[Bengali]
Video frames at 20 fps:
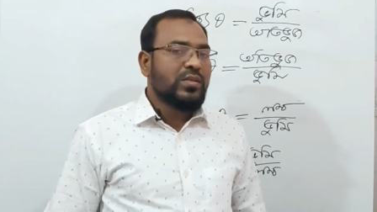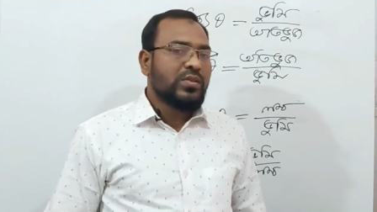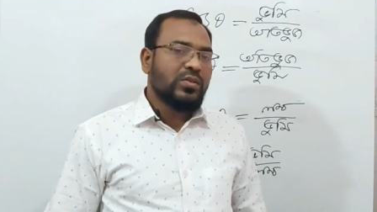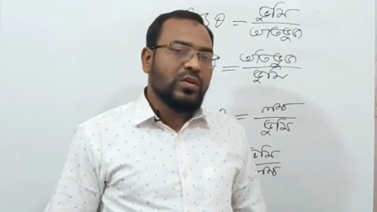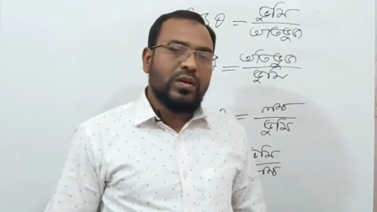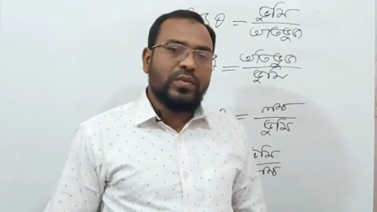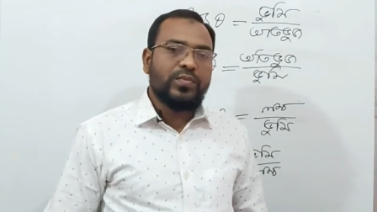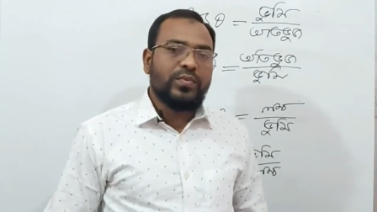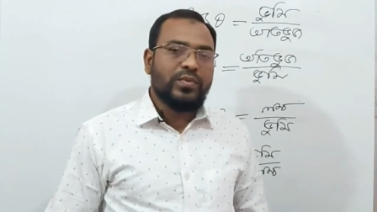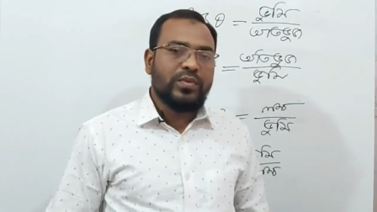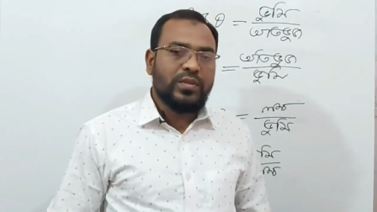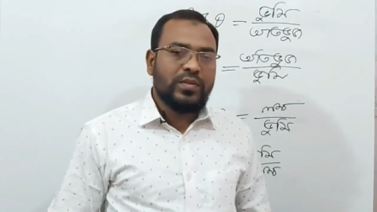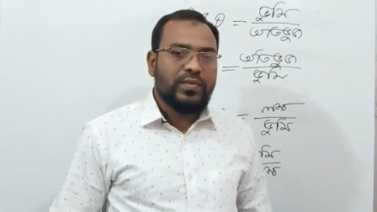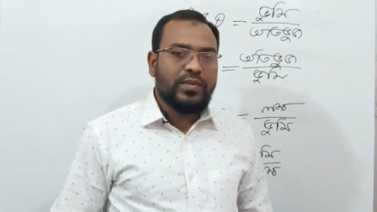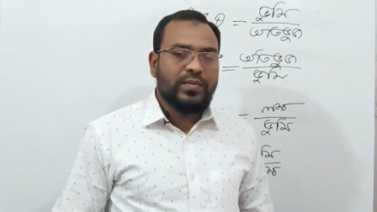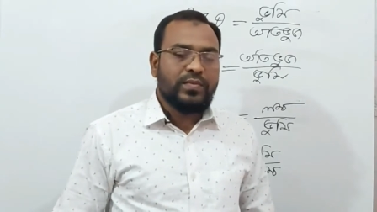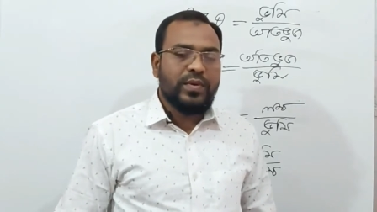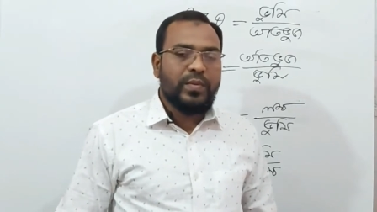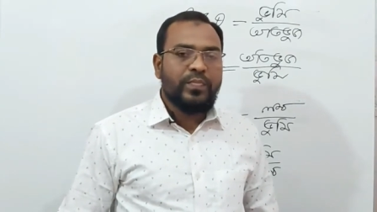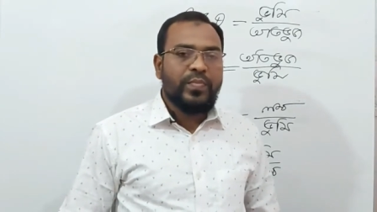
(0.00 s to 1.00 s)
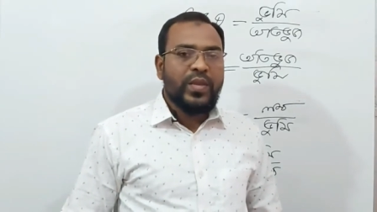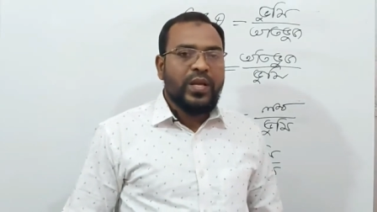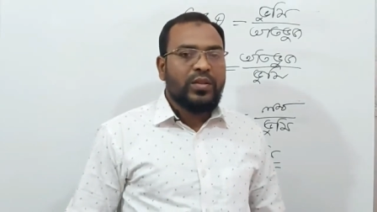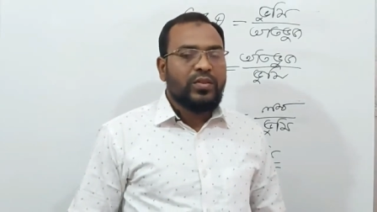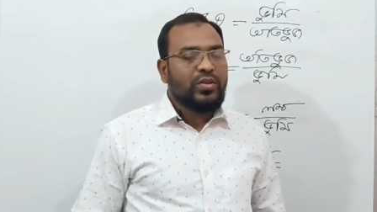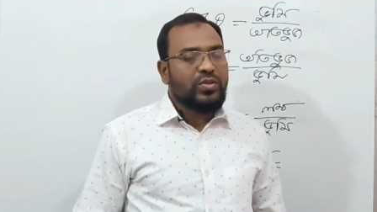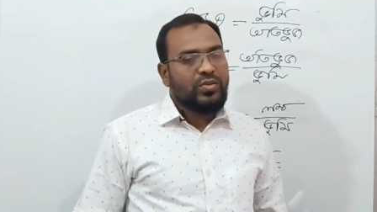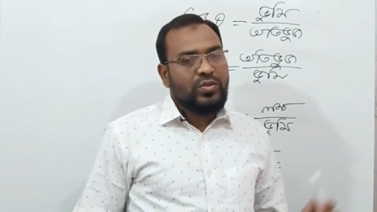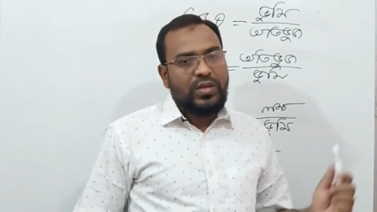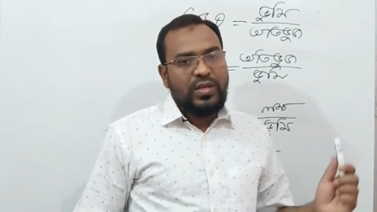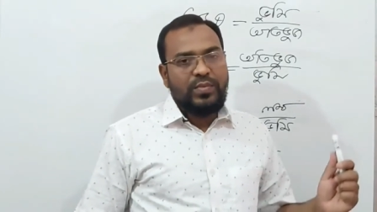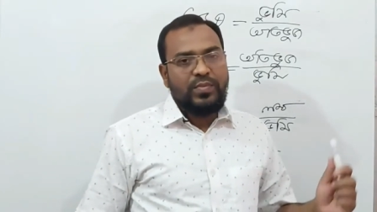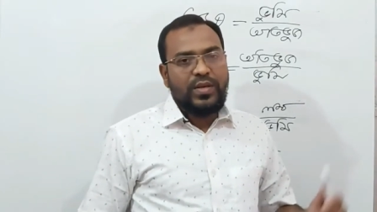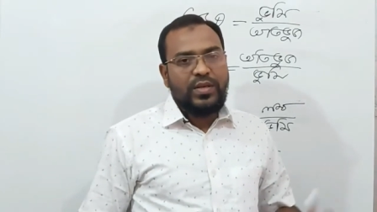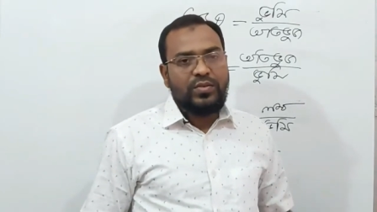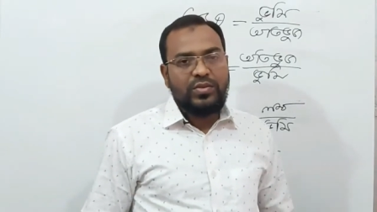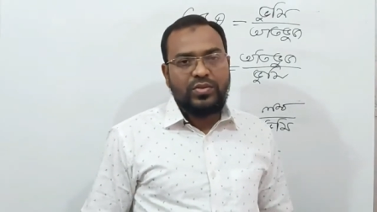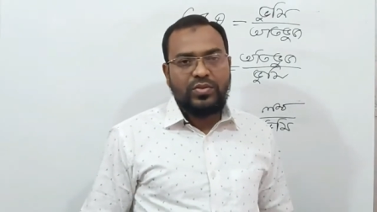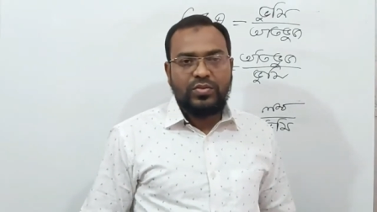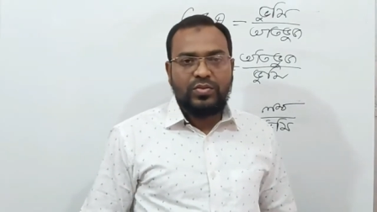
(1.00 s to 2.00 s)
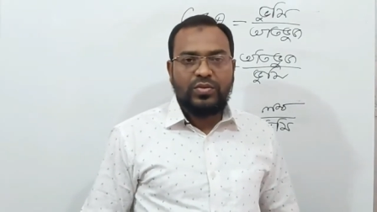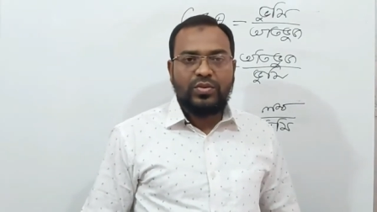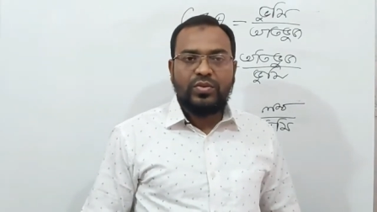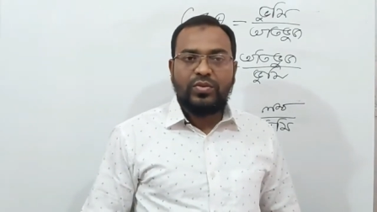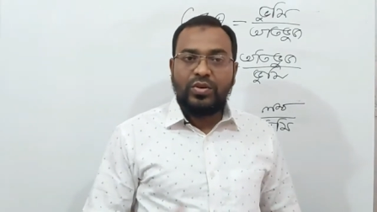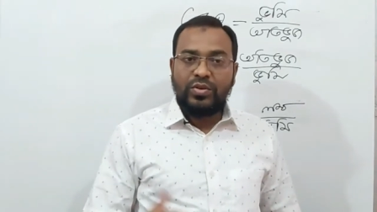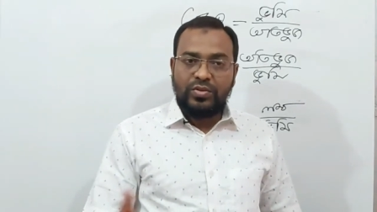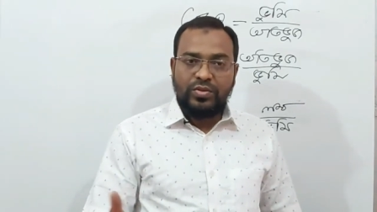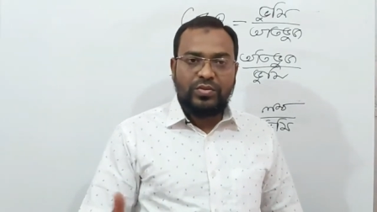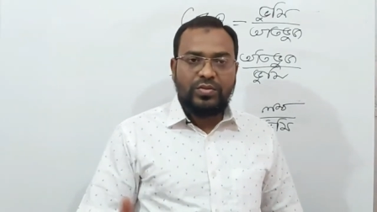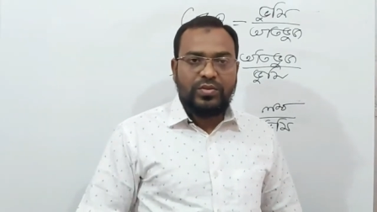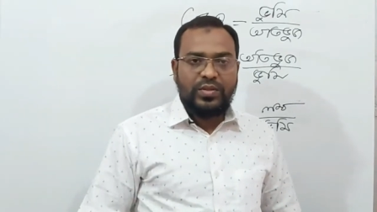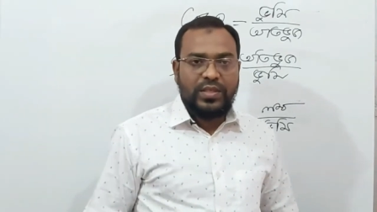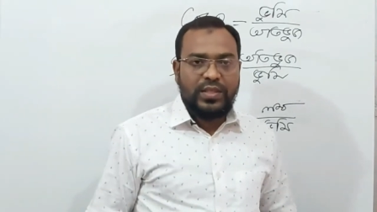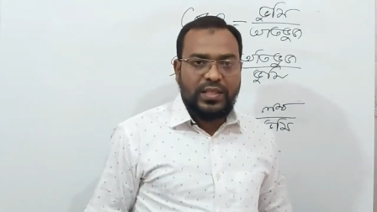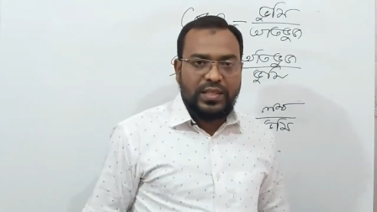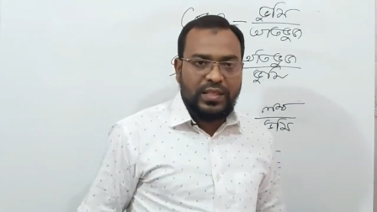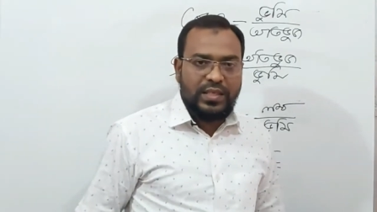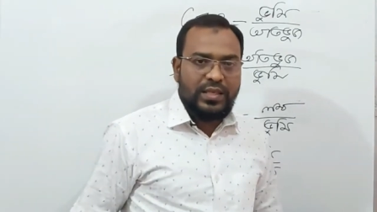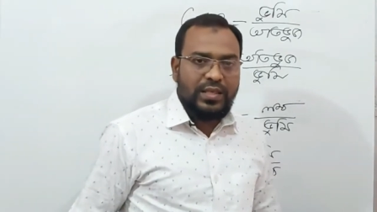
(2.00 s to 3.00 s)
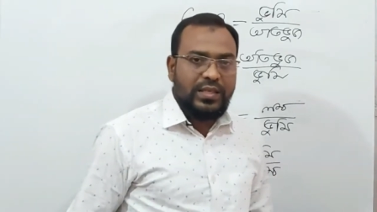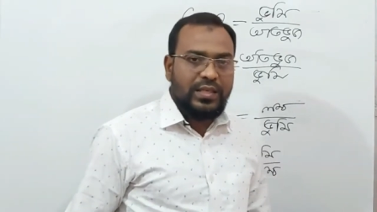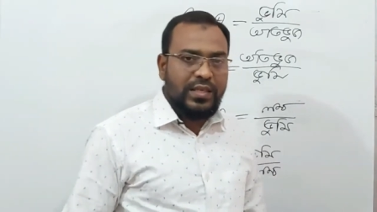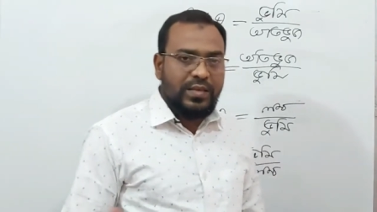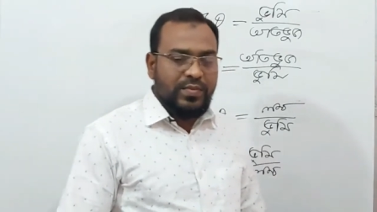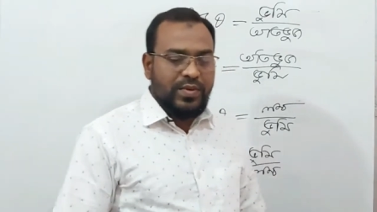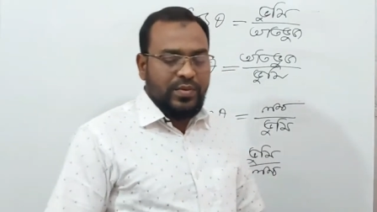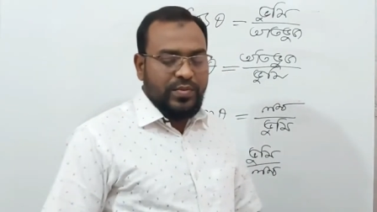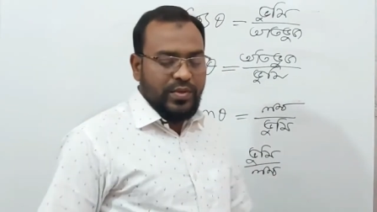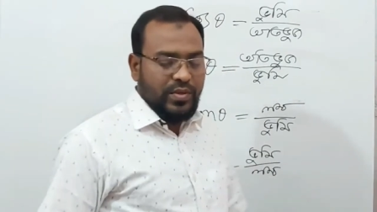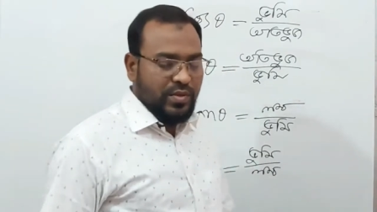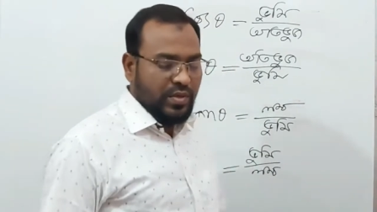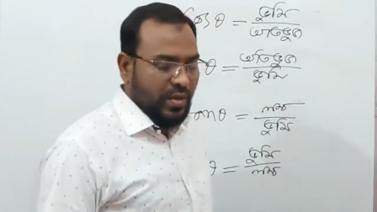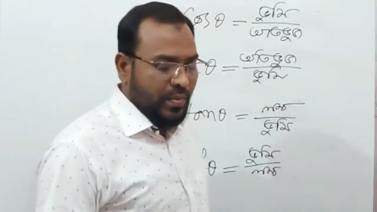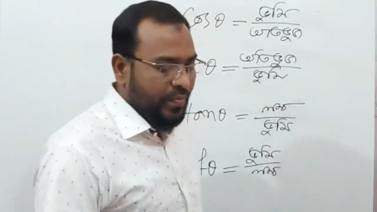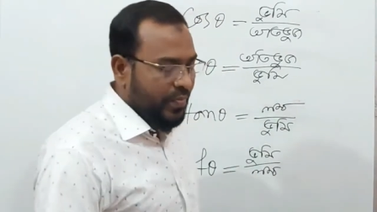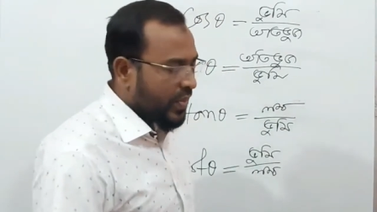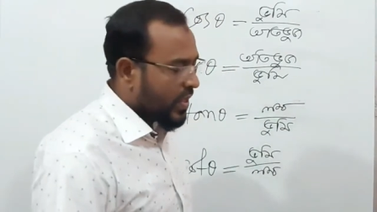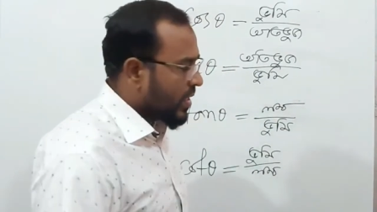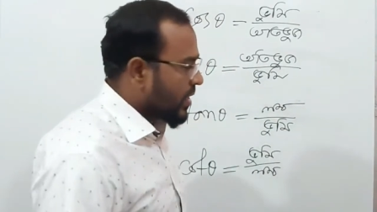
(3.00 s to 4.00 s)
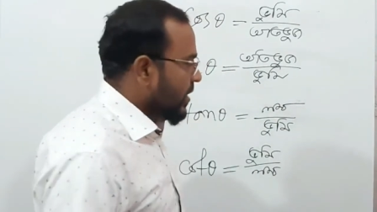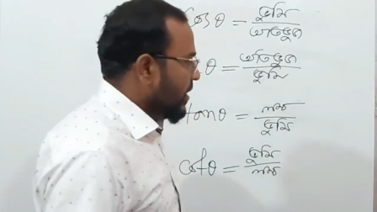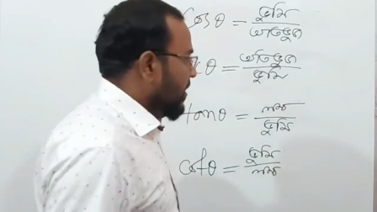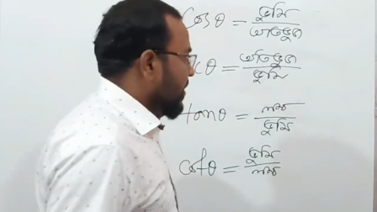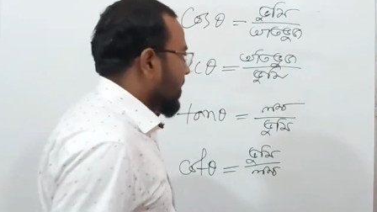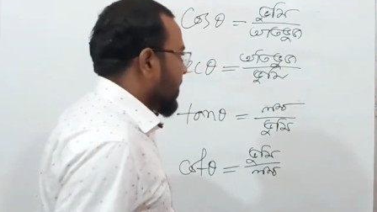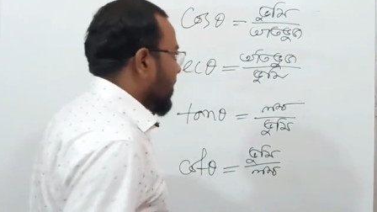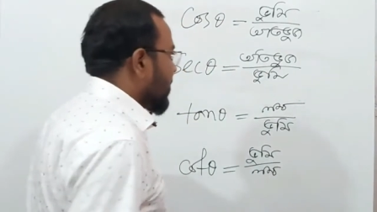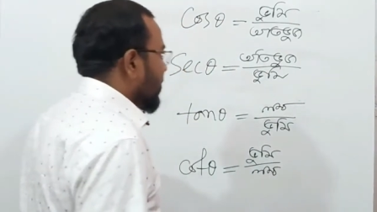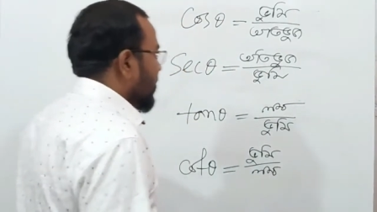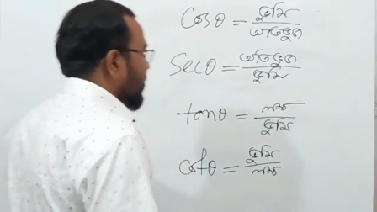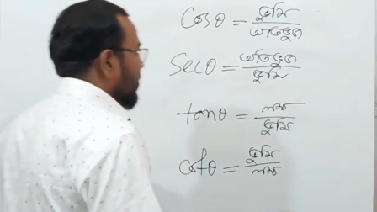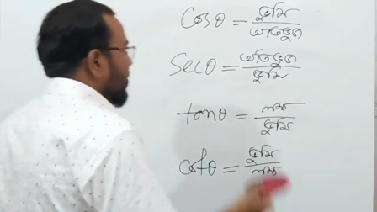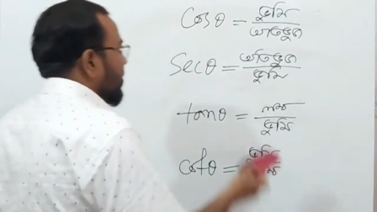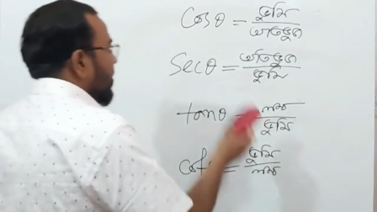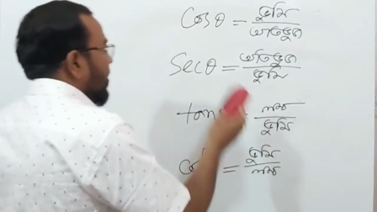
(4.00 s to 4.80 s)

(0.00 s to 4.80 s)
সলভ করতে পারবে তো চলো আমরা একটু সূত্র গঠন করে দেখি কিভাবে হয় দেখো